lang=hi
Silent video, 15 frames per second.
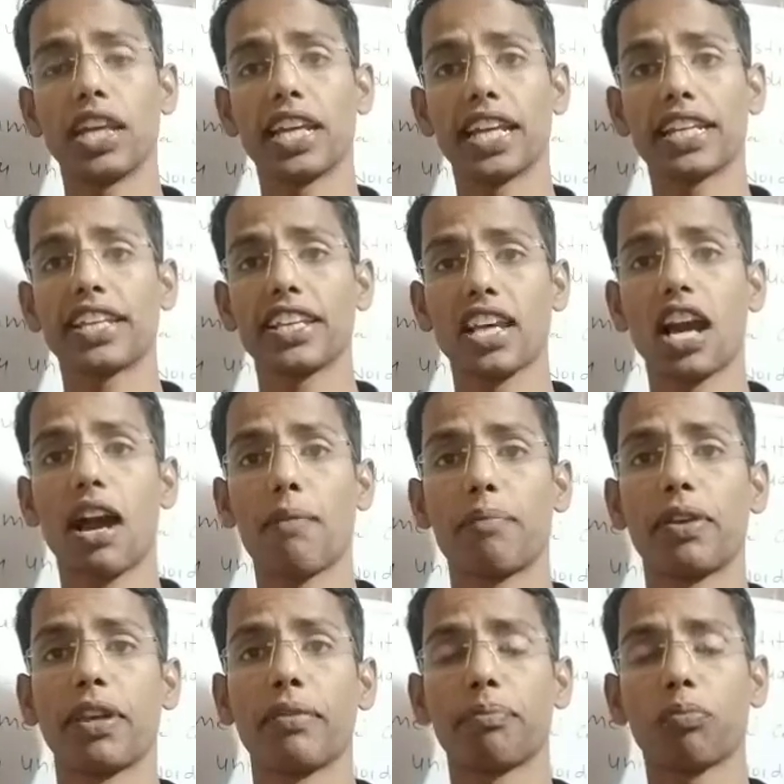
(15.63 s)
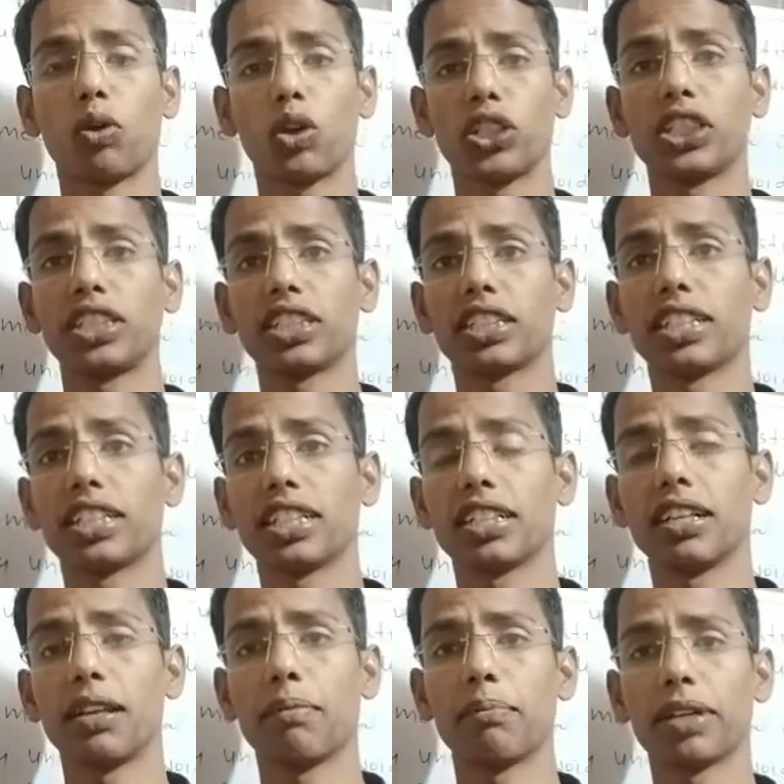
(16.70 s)
एक यहाँ पे पॉइंट
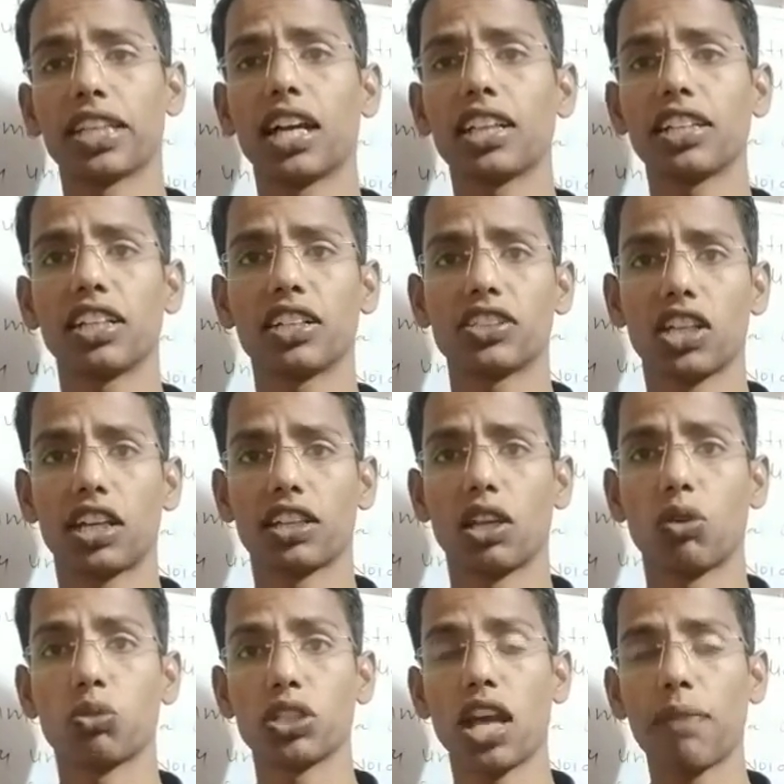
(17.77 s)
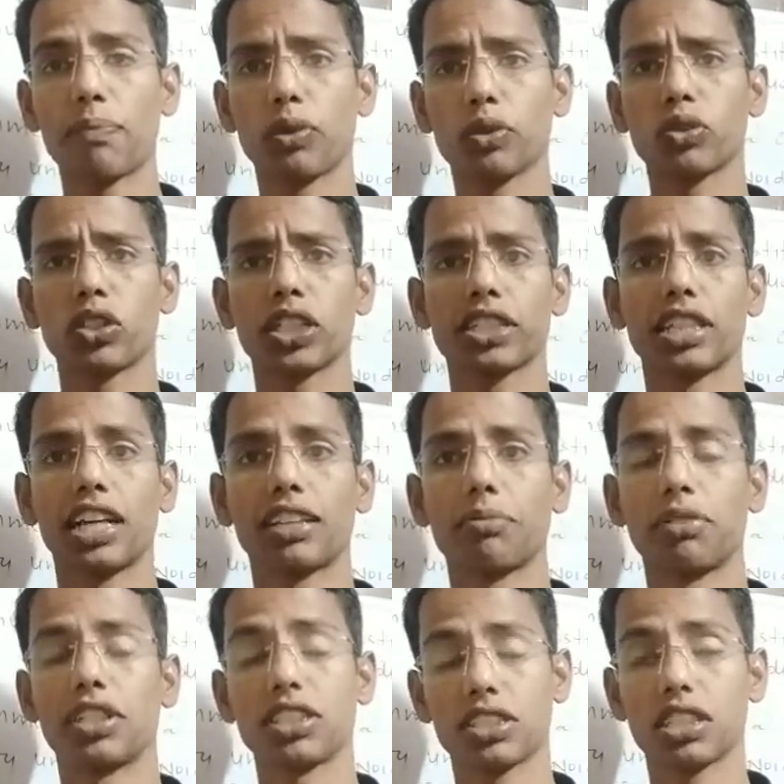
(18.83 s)
बता देना चाहता हूँ या आप लोगों के साथ
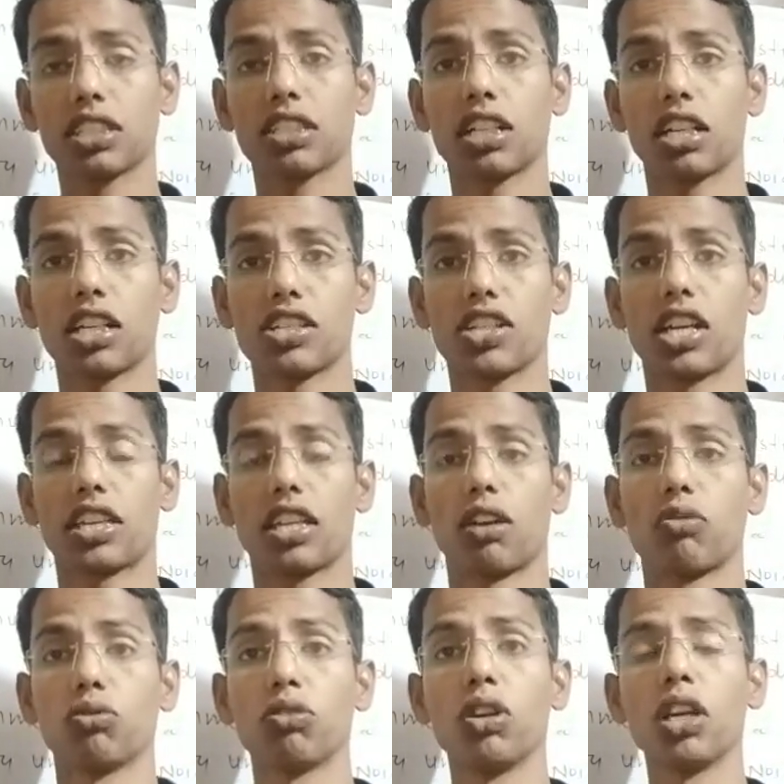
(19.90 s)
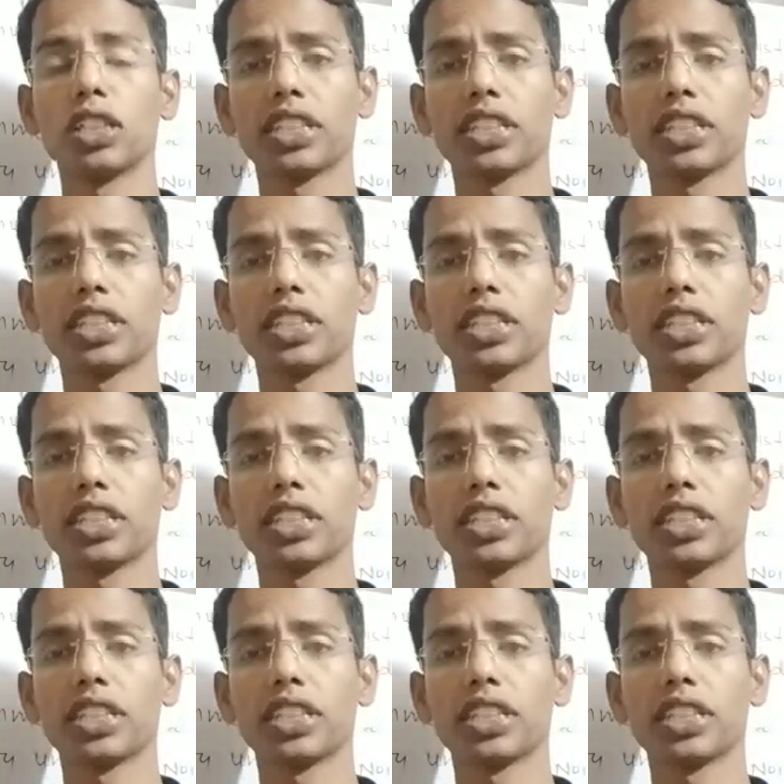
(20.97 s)
में डिस्कस करना चाहता हूँ